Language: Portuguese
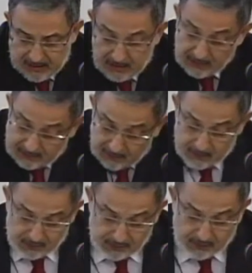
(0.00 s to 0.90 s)
e as que eu
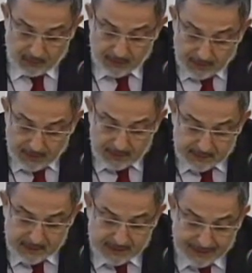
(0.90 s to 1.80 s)
acho que são
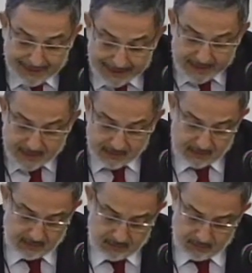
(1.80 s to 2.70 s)
mais
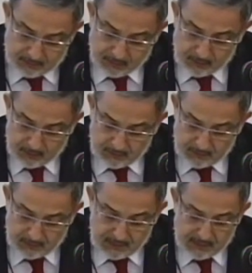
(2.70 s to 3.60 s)
ricas do ponto de
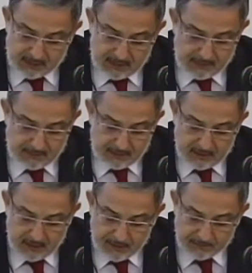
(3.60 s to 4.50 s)
vista
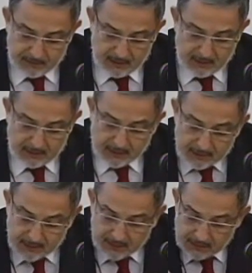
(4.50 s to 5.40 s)
de eh,
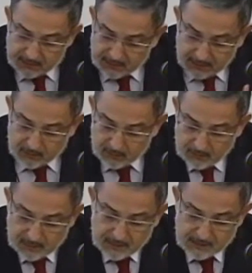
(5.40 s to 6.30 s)
trazer-nos
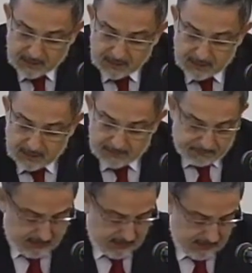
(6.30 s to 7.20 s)
algumas
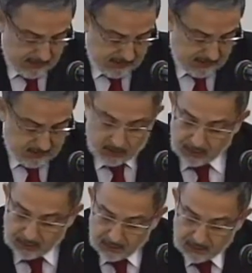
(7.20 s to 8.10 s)

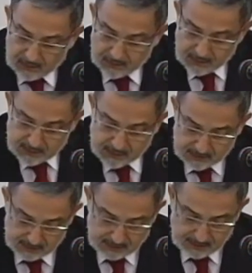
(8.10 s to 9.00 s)

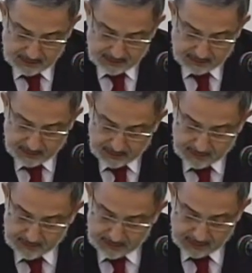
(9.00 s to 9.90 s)
contribuições eh, para a
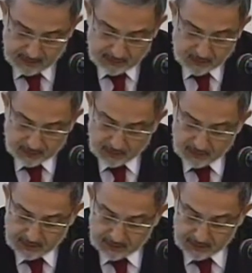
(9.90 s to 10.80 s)
nossa discussão
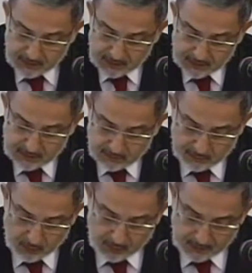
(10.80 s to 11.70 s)
aqui sobre a gestão
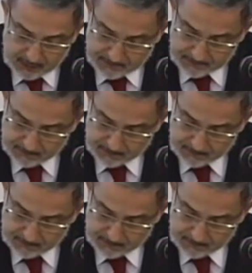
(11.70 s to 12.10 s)
pública.